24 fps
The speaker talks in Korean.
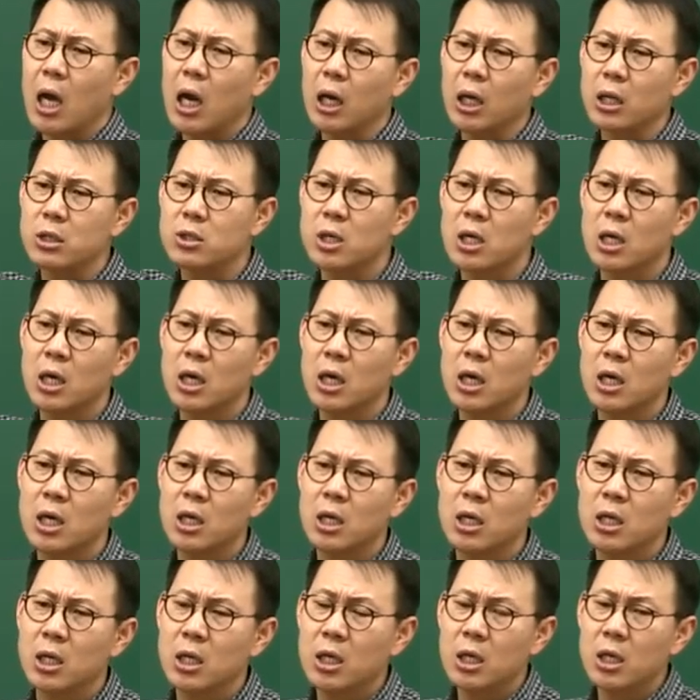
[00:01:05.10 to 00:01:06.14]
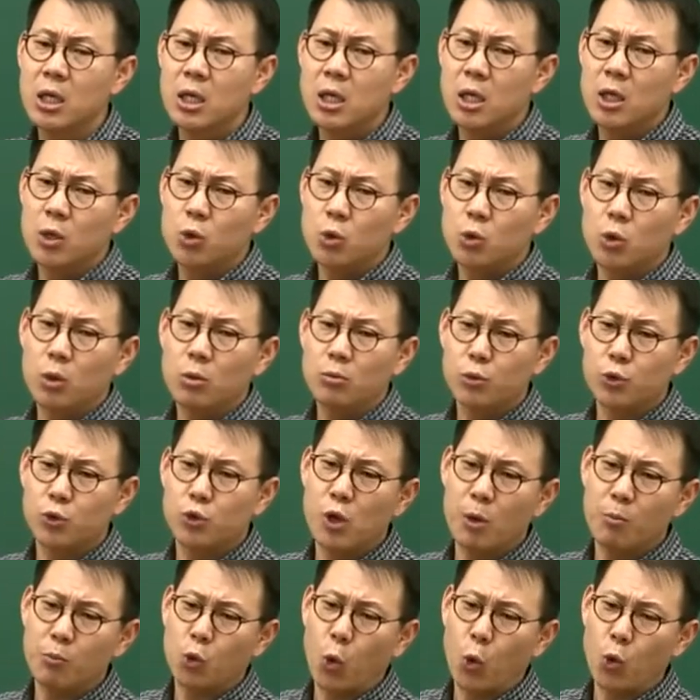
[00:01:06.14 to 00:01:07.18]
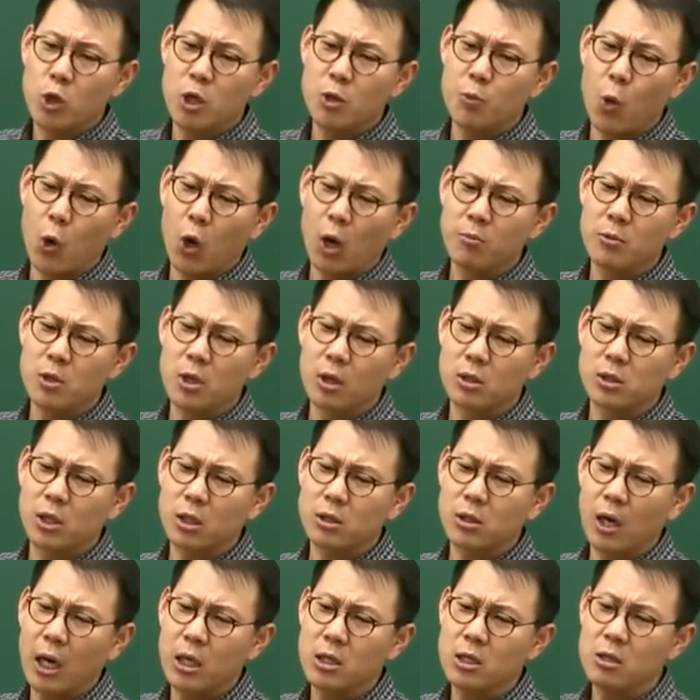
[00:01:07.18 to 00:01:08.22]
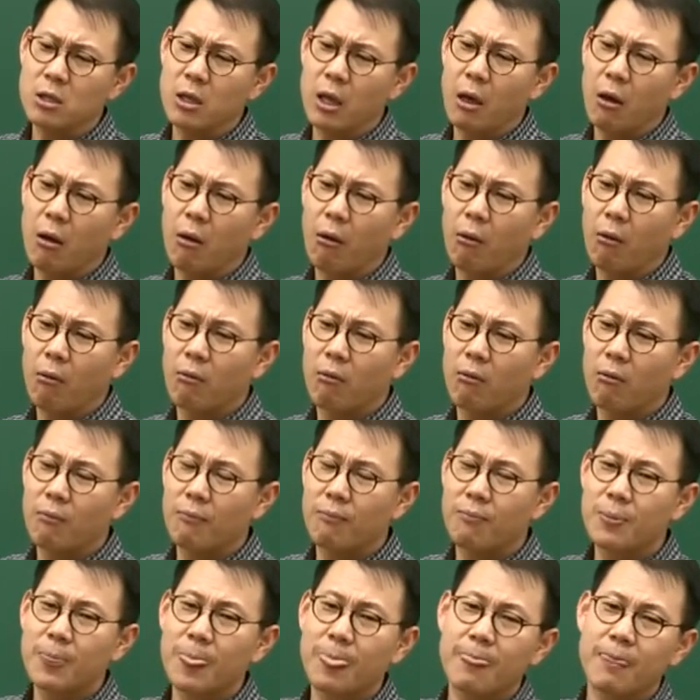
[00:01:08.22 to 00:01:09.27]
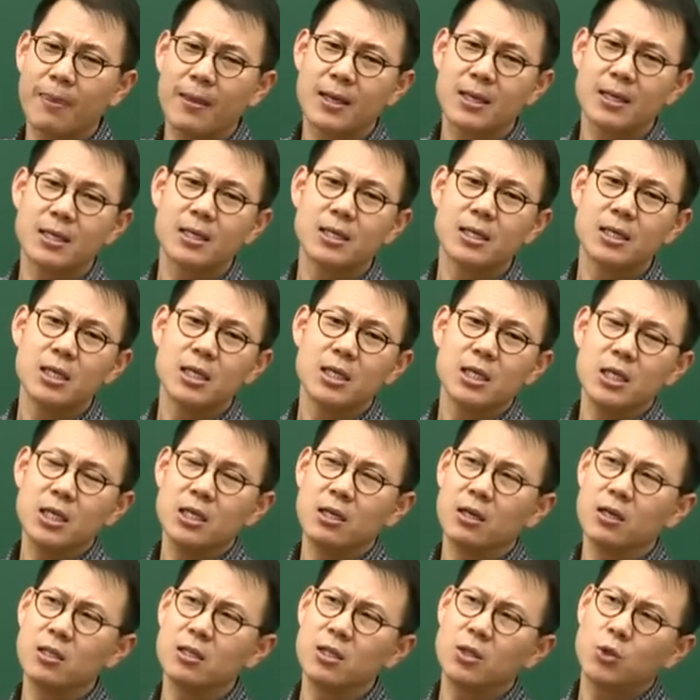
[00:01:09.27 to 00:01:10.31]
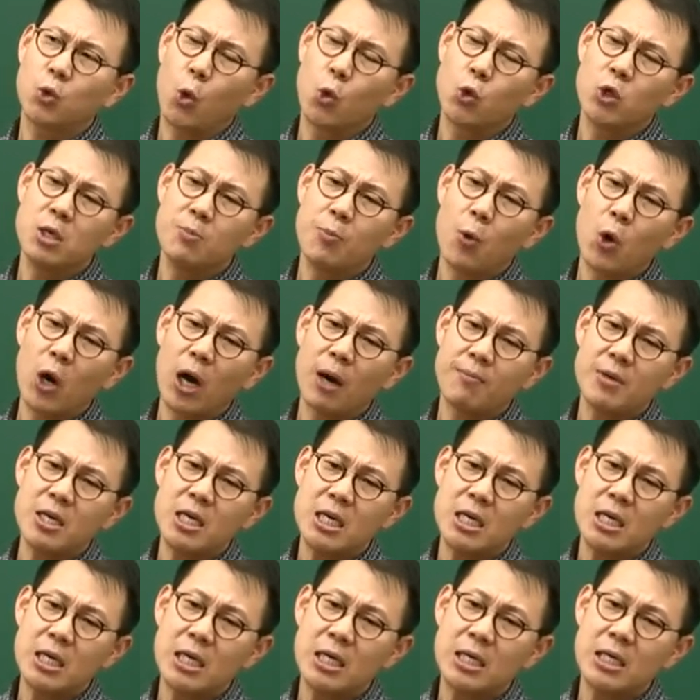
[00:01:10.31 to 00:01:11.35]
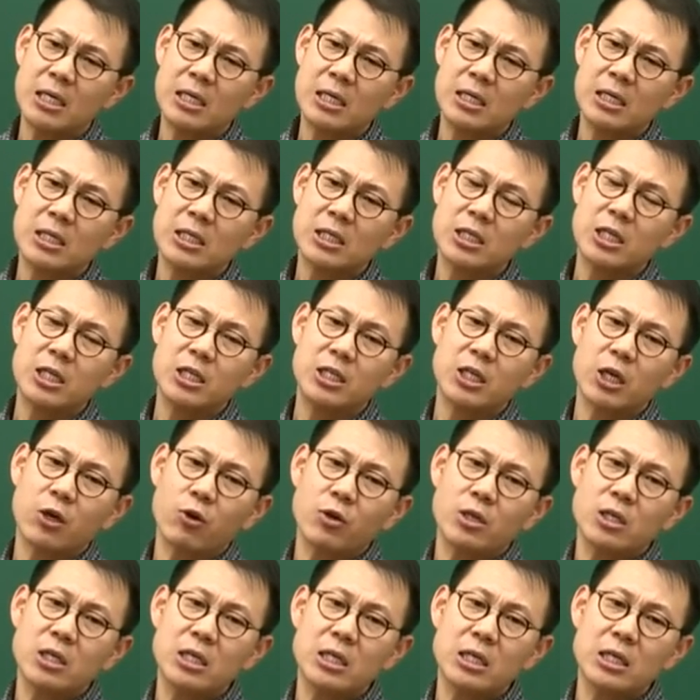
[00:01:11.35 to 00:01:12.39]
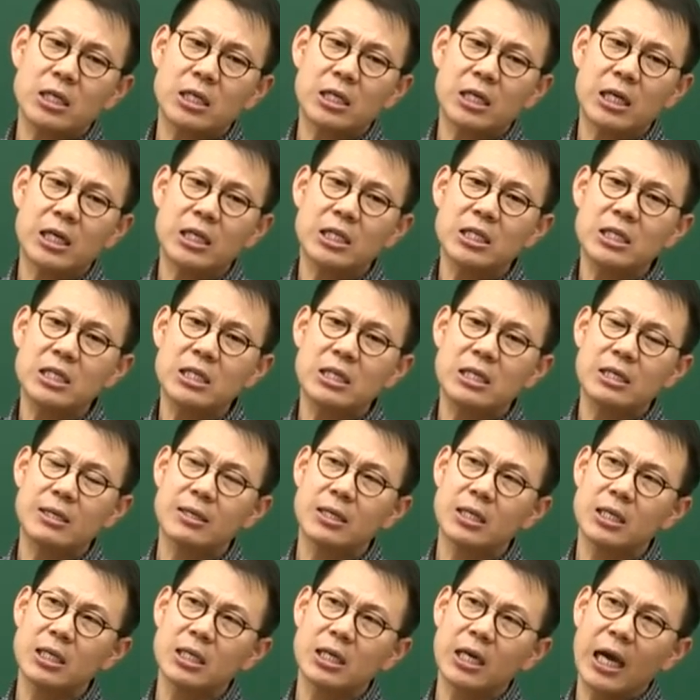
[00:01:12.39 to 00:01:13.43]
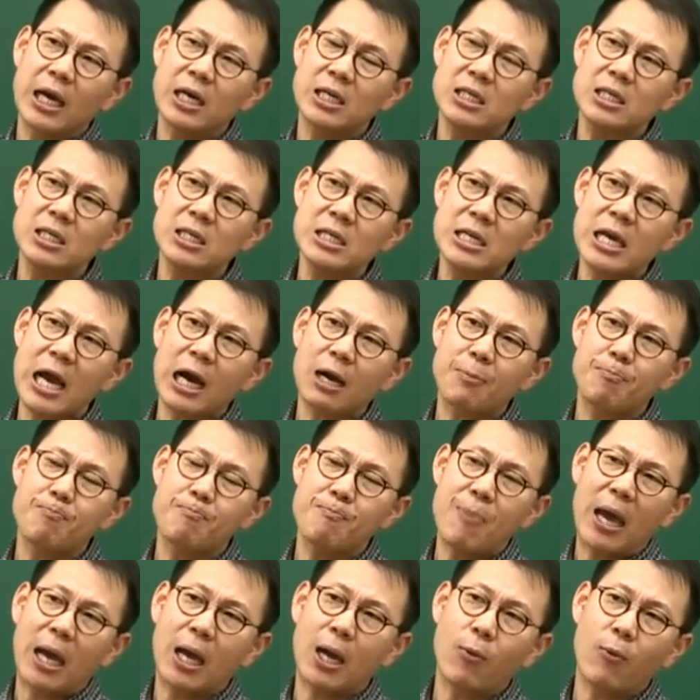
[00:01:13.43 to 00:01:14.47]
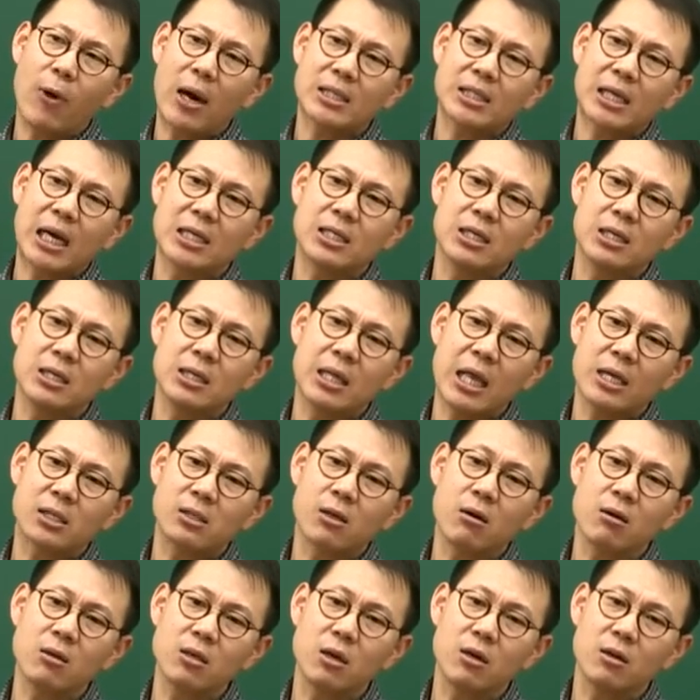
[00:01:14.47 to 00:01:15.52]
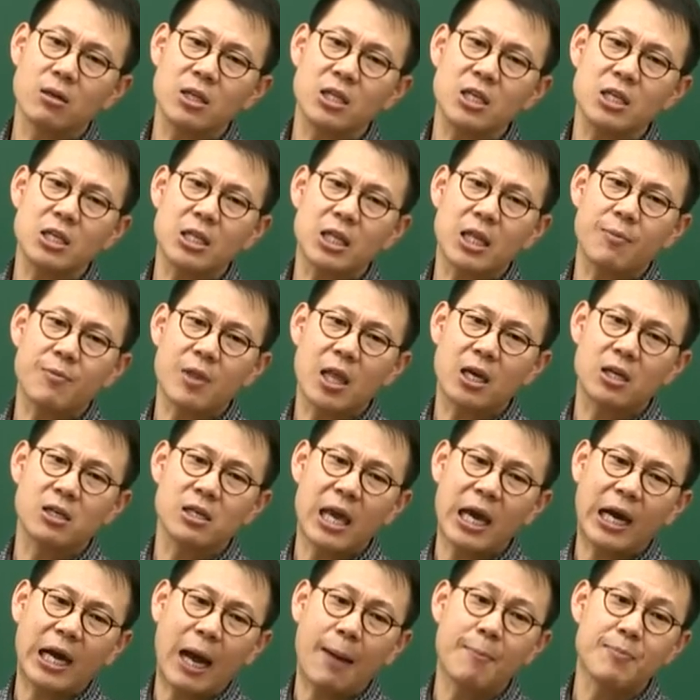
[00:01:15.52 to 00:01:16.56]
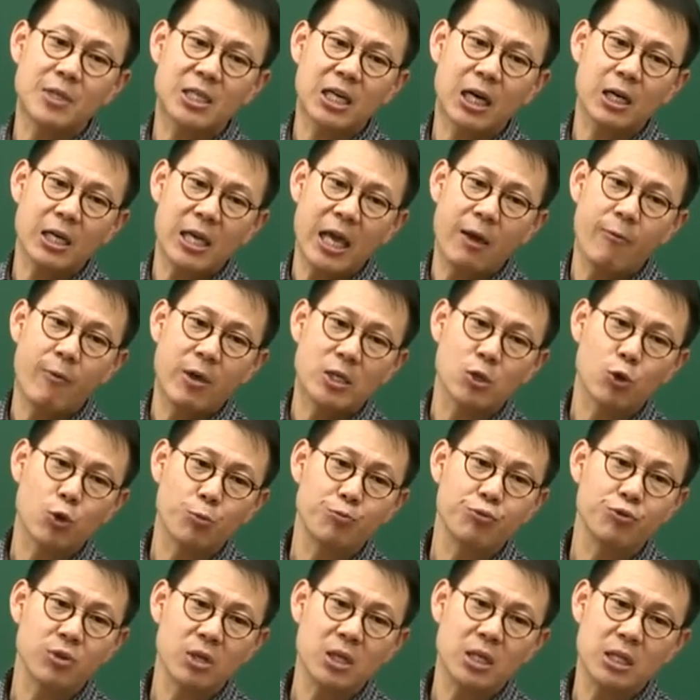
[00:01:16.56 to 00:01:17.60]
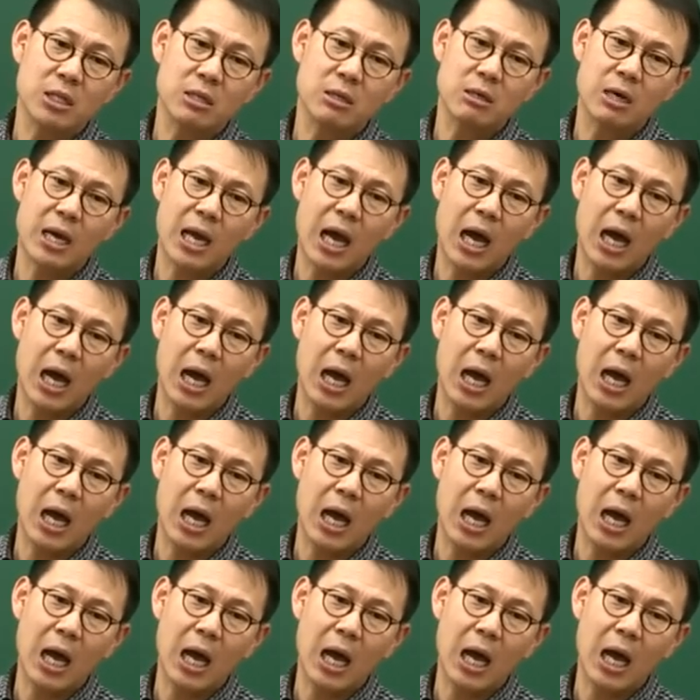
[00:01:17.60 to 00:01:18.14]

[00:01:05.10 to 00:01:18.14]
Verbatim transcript: 알겠죠? 무슨 동의보감 역사서 아닌데요. 이거는 동의보감이 실제로 그, 그 의학 백과사전의 성격을 띠기 때문에 그게 감자가 예외적으로 붙어 있는 거야.